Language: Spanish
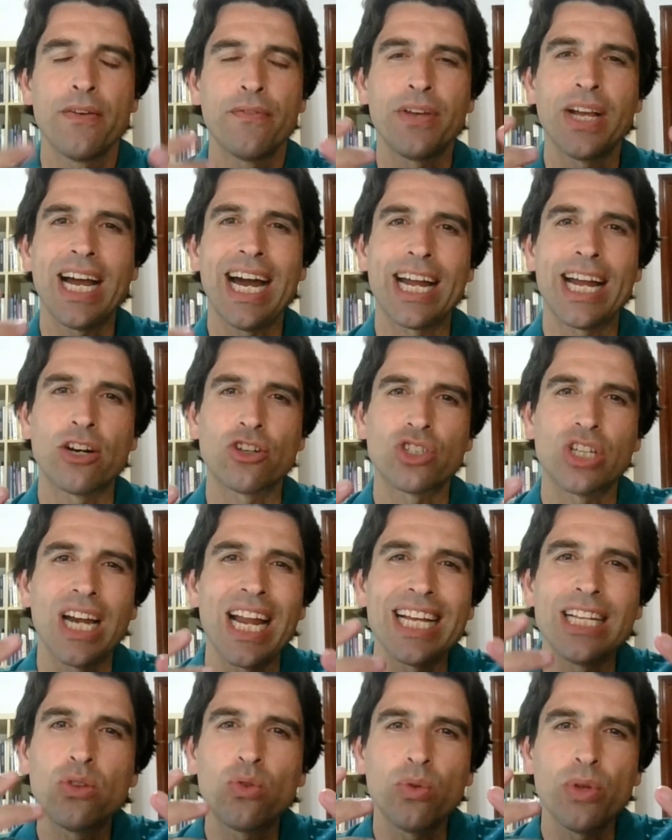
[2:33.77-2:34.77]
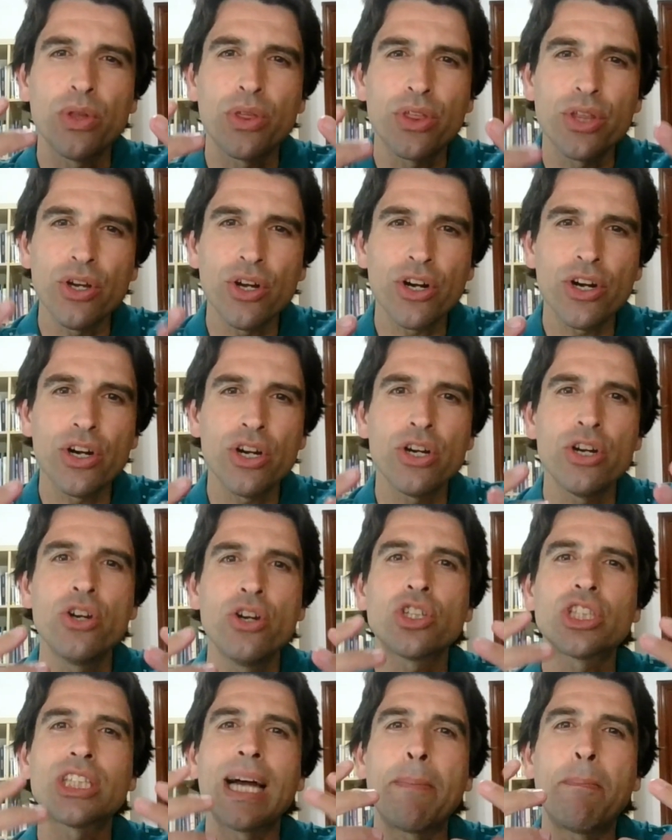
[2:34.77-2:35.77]
Fijaros, la intuición
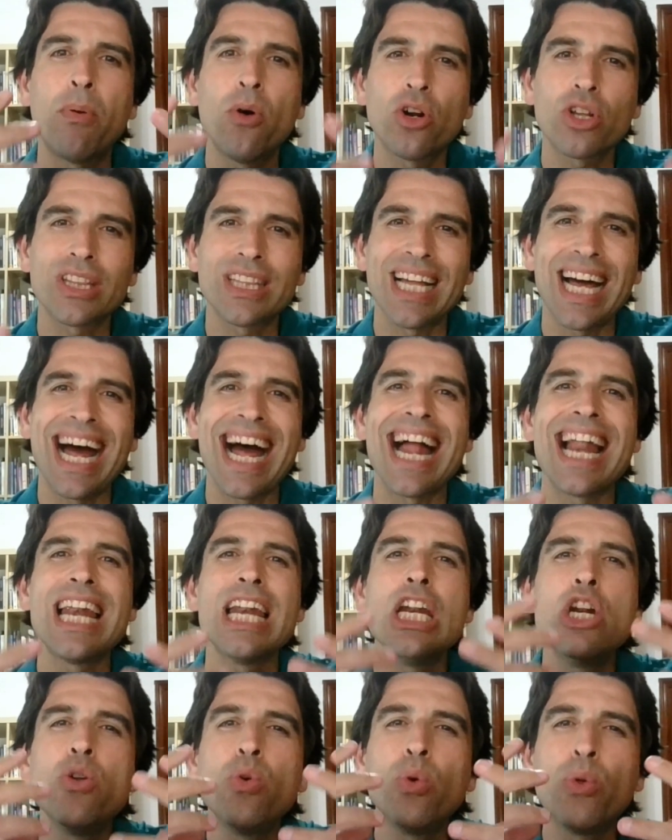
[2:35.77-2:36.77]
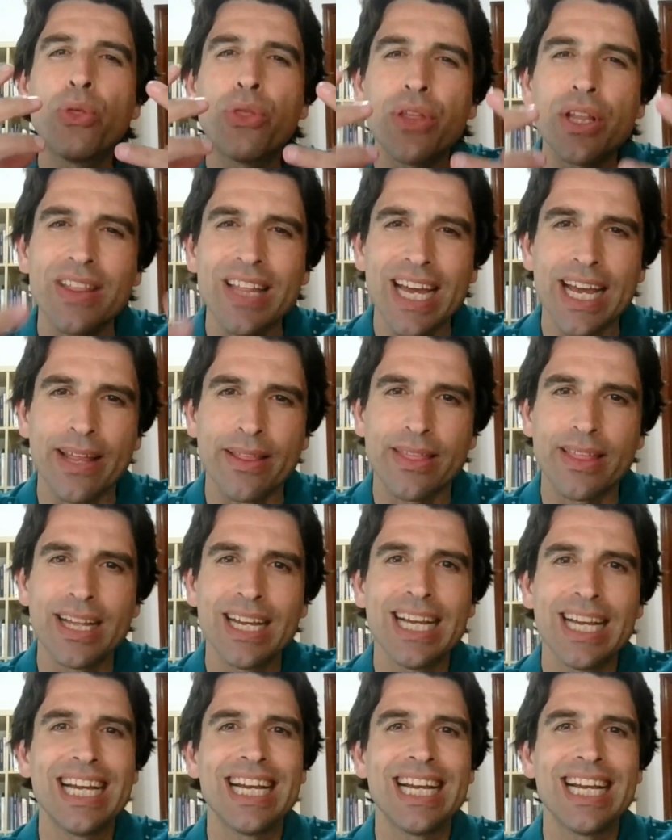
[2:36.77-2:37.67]
nos aporta lucidez